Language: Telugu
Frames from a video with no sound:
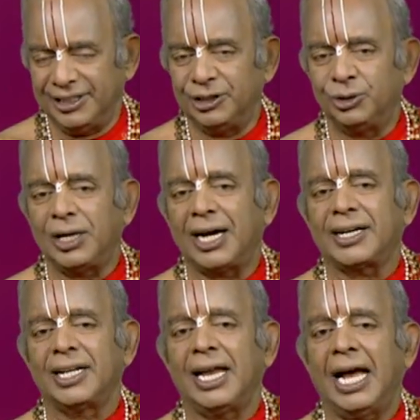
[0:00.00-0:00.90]
ఎందుకు
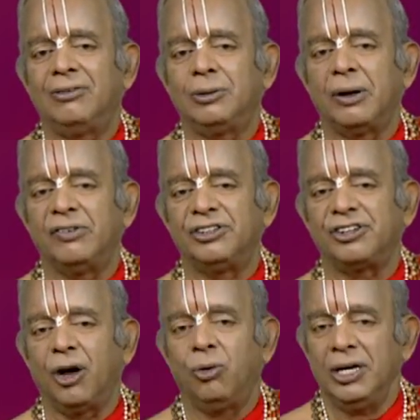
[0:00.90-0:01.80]
అక్కడలా
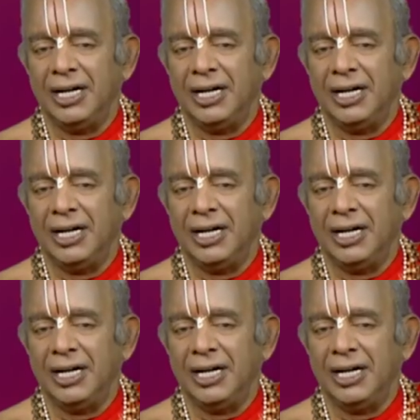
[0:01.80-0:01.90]
ఆవిర్భవించావు